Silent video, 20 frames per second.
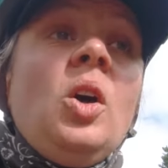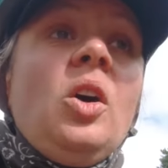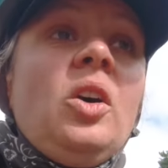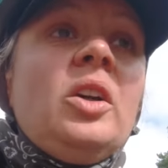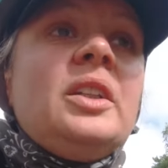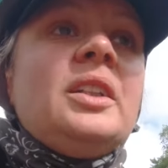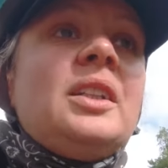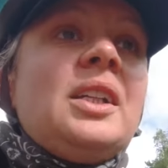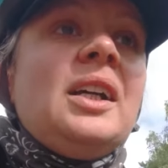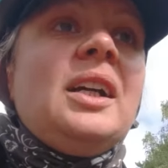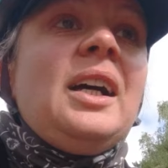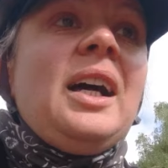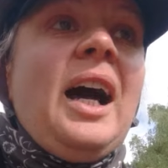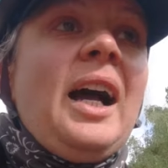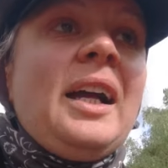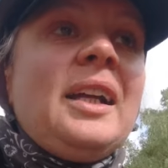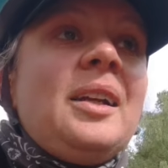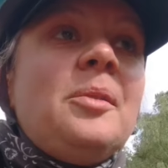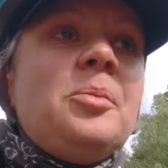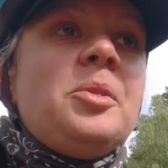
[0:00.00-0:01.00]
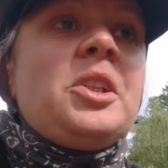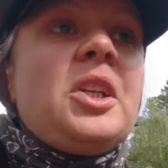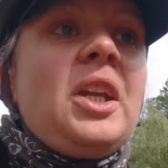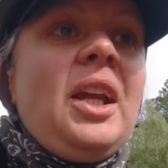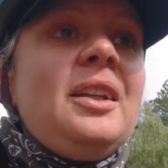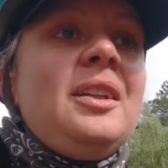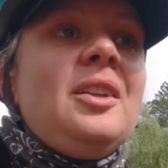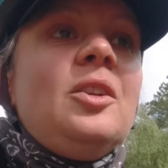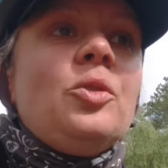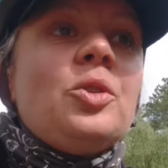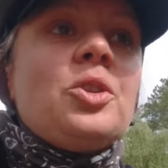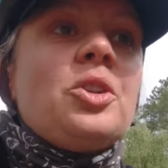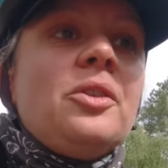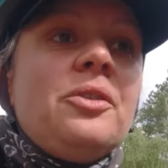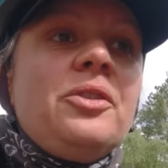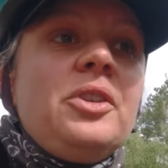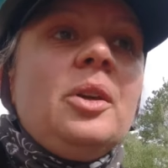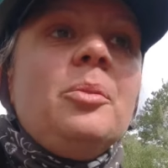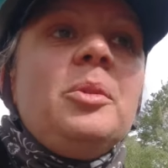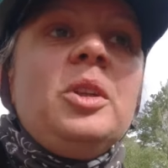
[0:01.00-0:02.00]
und angeblich geht die
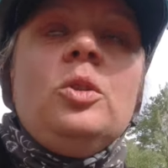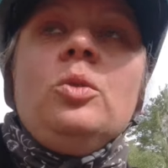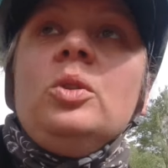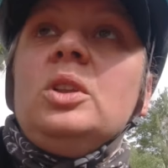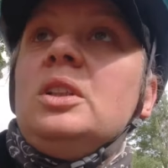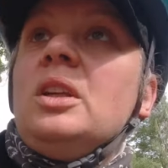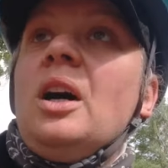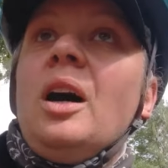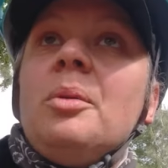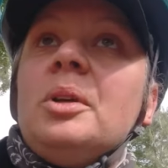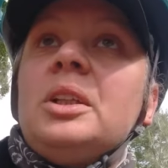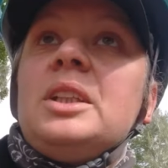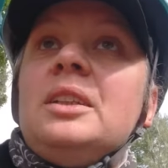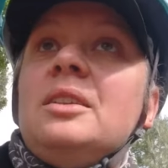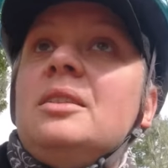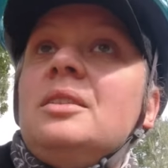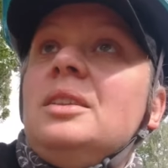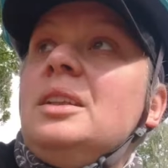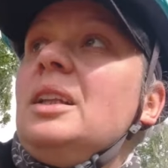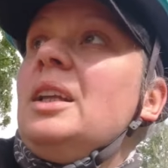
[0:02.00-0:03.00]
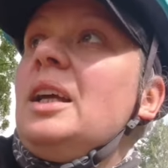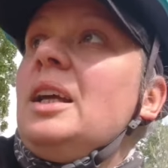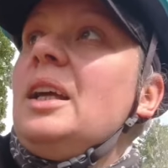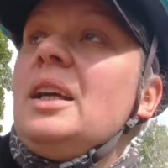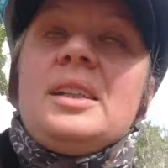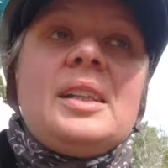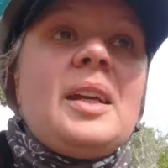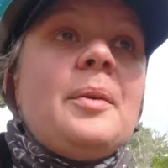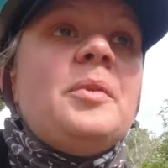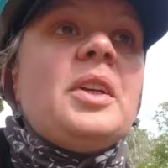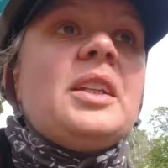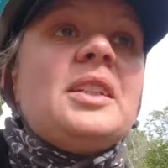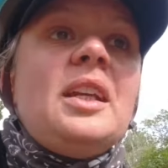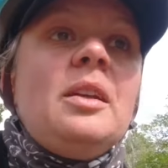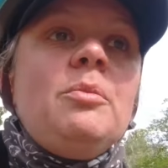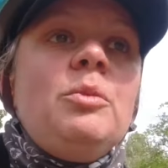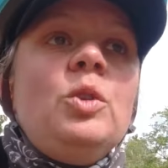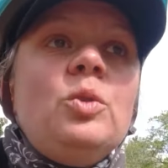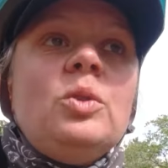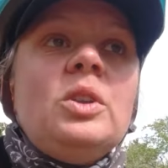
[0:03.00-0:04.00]
Dusche vier Minuten, aber ich habe nach
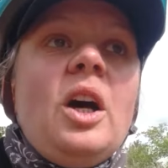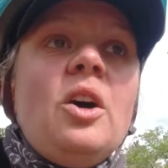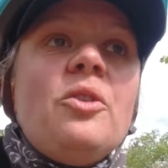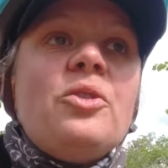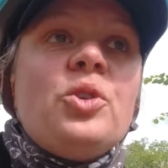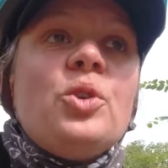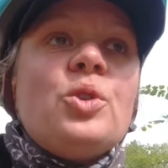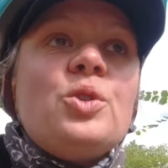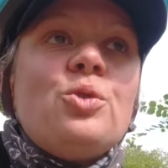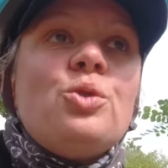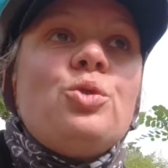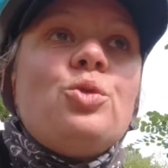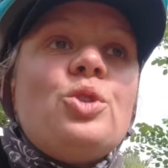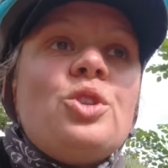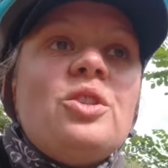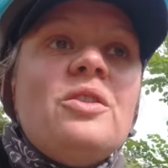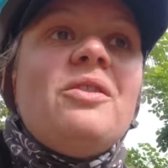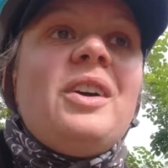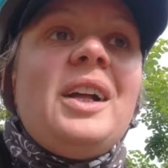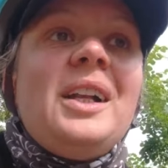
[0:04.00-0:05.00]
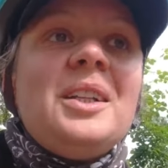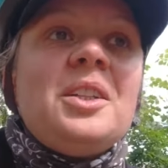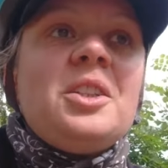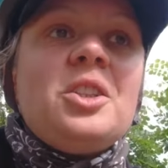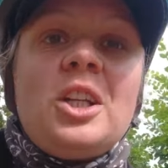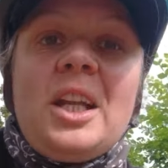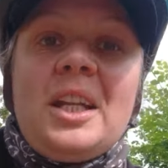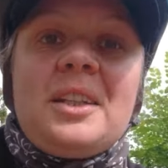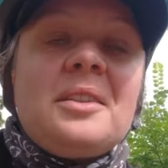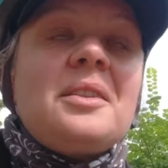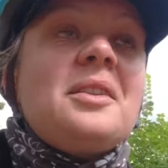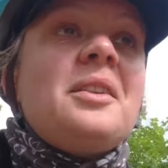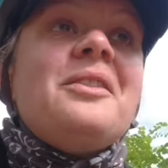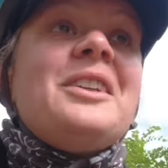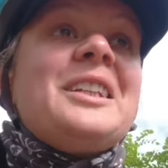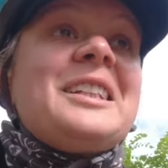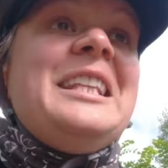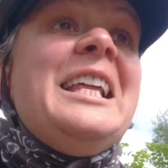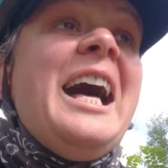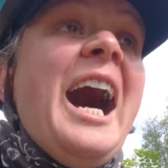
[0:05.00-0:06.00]
zehn Minuten aufgehört zu duschen, weil ich ein schlechtes
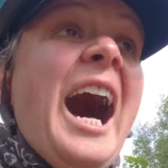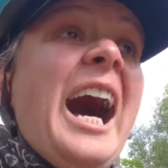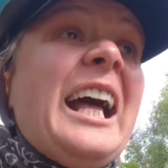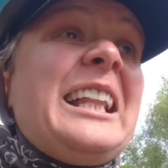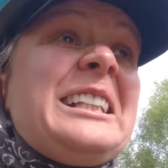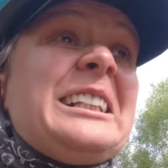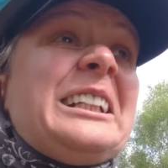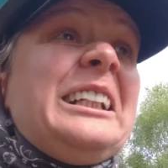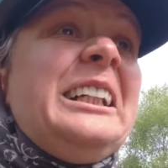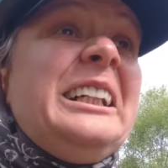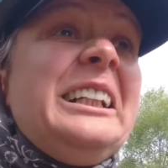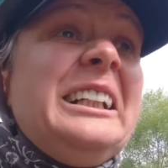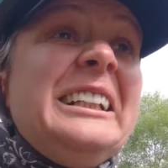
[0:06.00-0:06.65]
Gewissen hatte.